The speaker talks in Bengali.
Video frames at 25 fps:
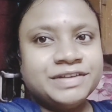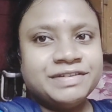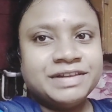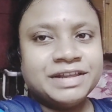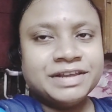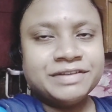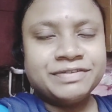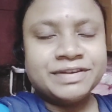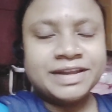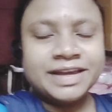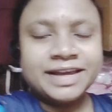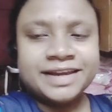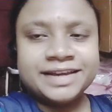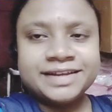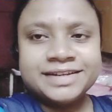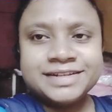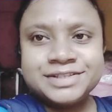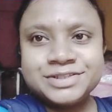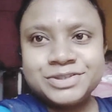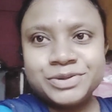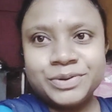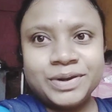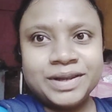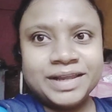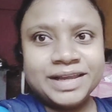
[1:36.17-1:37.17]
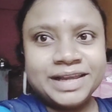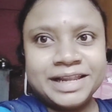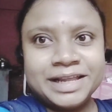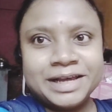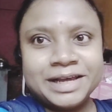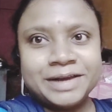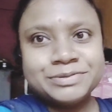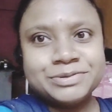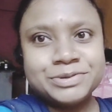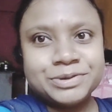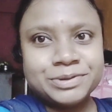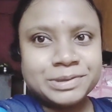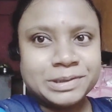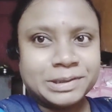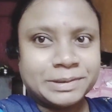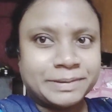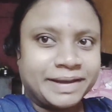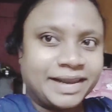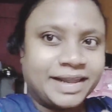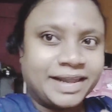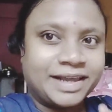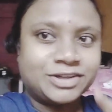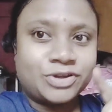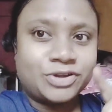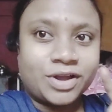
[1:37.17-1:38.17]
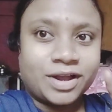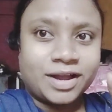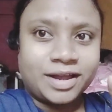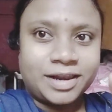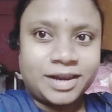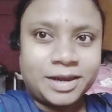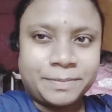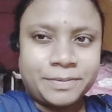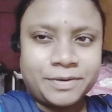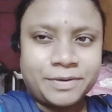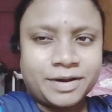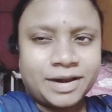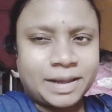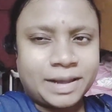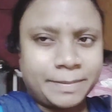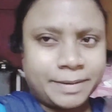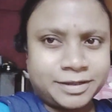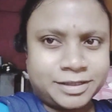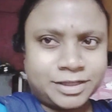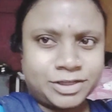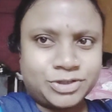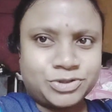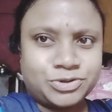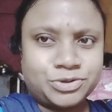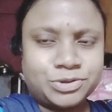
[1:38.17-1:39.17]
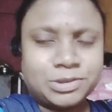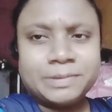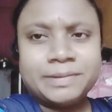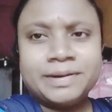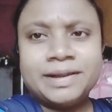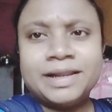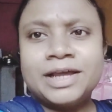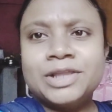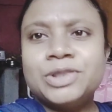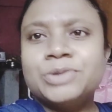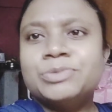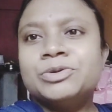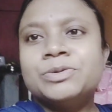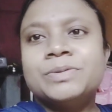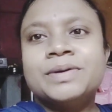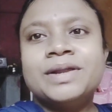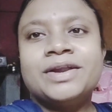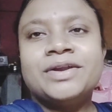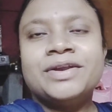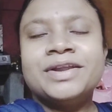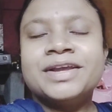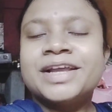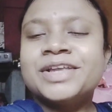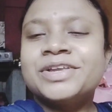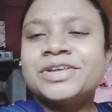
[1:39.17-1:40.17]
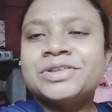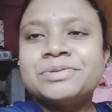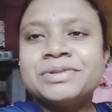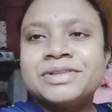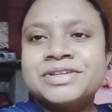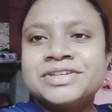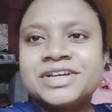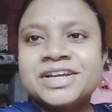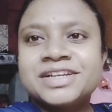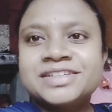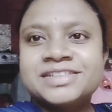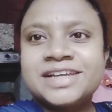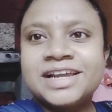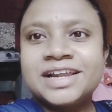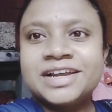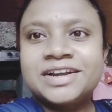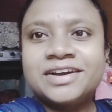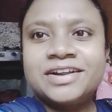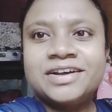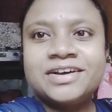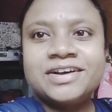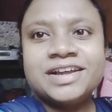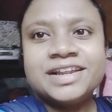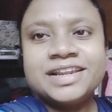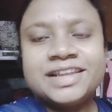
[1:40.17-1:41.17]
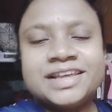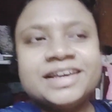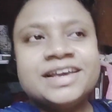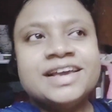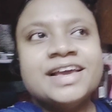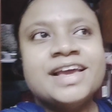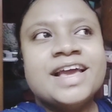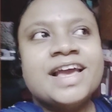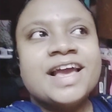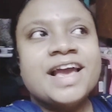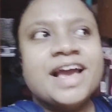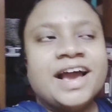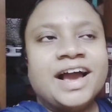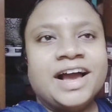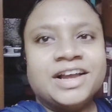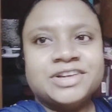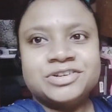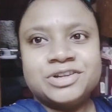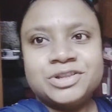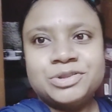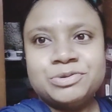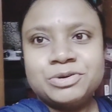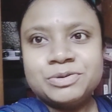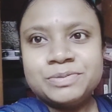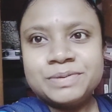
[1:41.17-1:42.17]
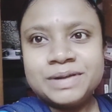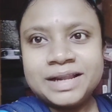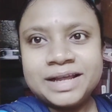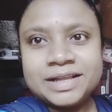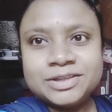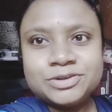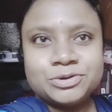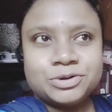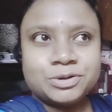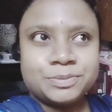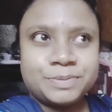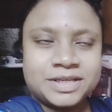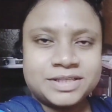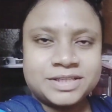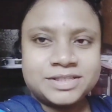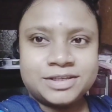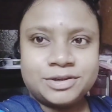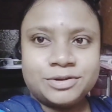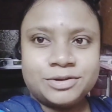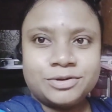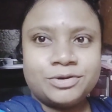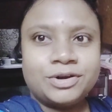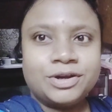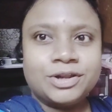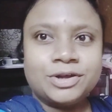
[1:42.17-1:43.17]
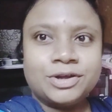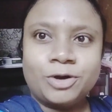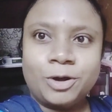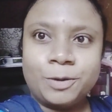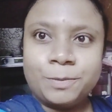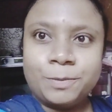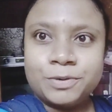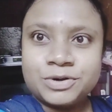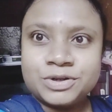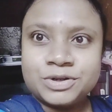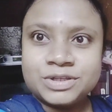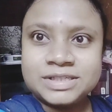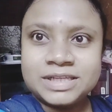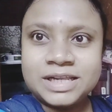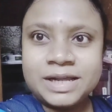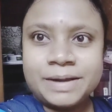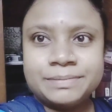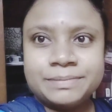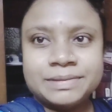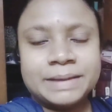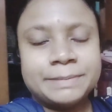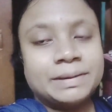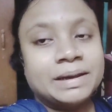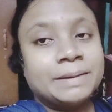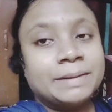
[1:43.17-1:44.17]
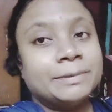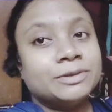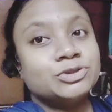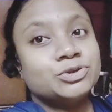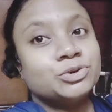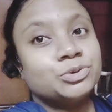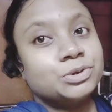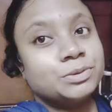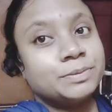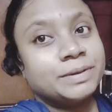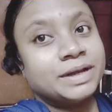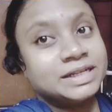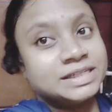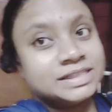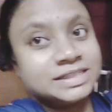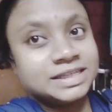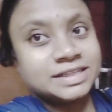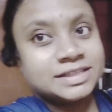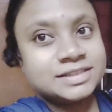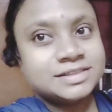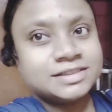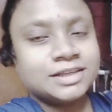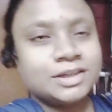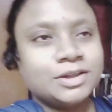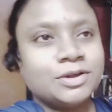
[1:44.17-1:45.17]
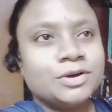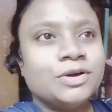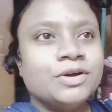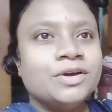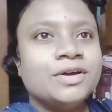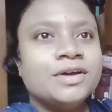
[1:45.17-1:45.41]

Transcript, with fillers: ইভিনিং ফ্রেন্ডস চলে এলাম সন্ধেবেলায় সকালের পর আবার সেই সন্ধেবেলায় দুপুরবেলা অনেক কিছু তোমাদের সঙ্গে শেয়ার করা হয়নি আসলে দুপুরবেলা ছোটো পিসি ছিল অনেক গল্প করছিলাম তারপর আমার ছোটো মাসি এসেছিলো